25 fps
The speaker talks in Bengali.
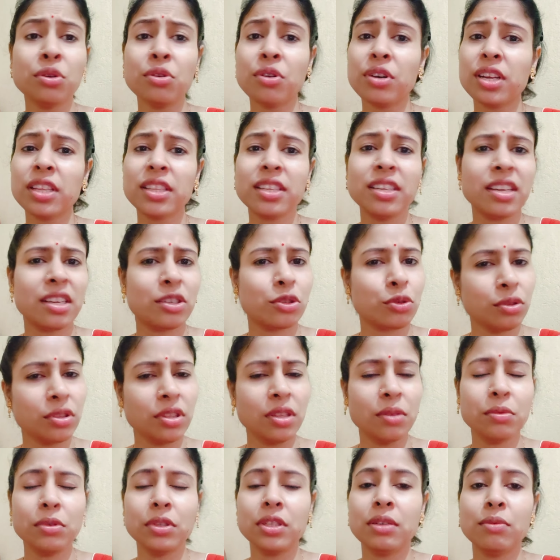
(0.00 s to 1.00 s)
পুজোর কটা দিন
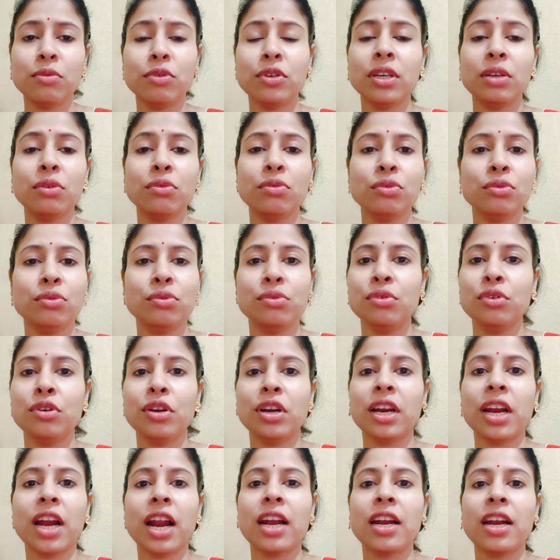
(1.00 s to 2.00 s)
না সত্যি বলছি মনটা উড়ু
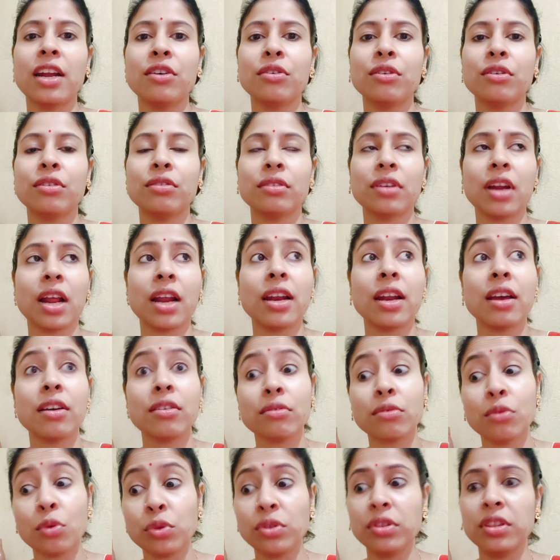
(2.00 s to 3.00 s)
উড়ু করে রান্না
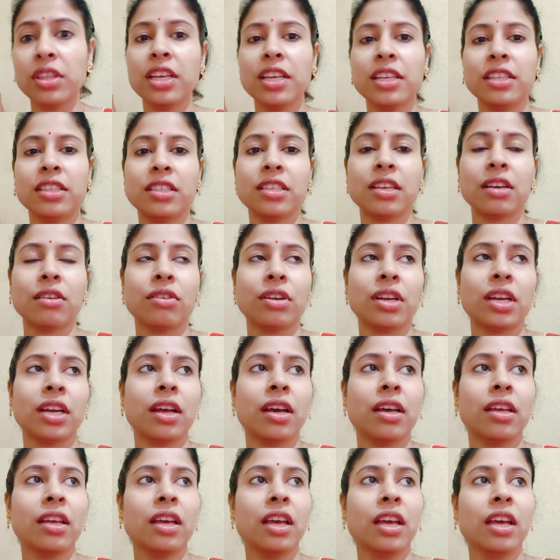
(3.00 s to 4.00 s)
রান্না করতেই ইচ্ছা
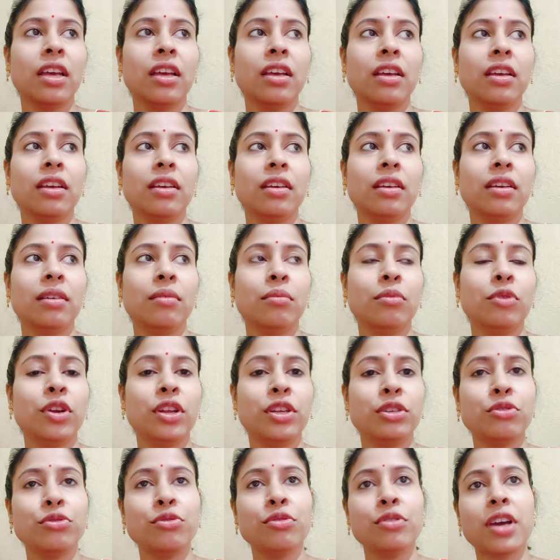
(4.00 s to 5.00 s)
করে না
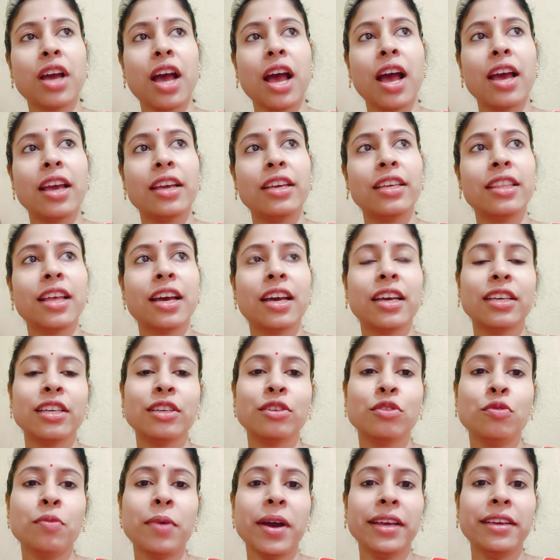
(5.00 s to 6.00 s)
মনে হয় শুধু খাই
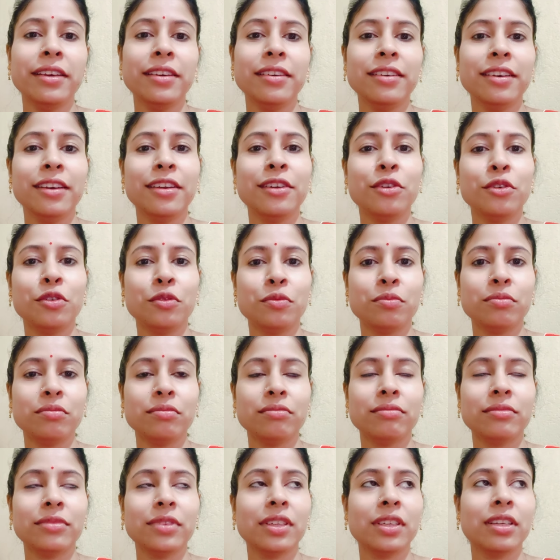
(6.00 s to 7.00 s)
দাই ঘুমাই
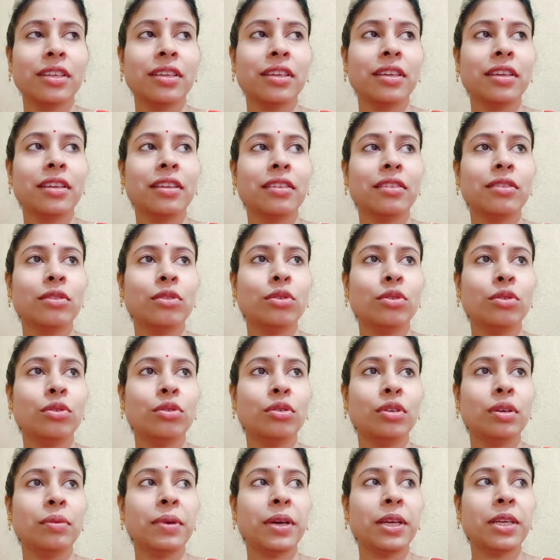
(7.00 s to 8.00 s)
এরকম
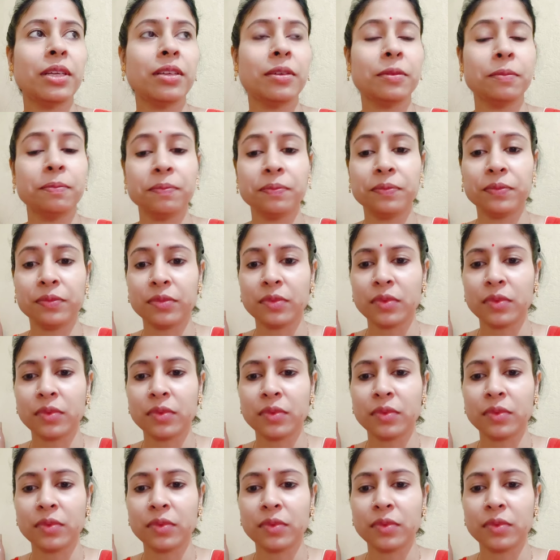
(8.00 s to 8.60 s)
তো এবার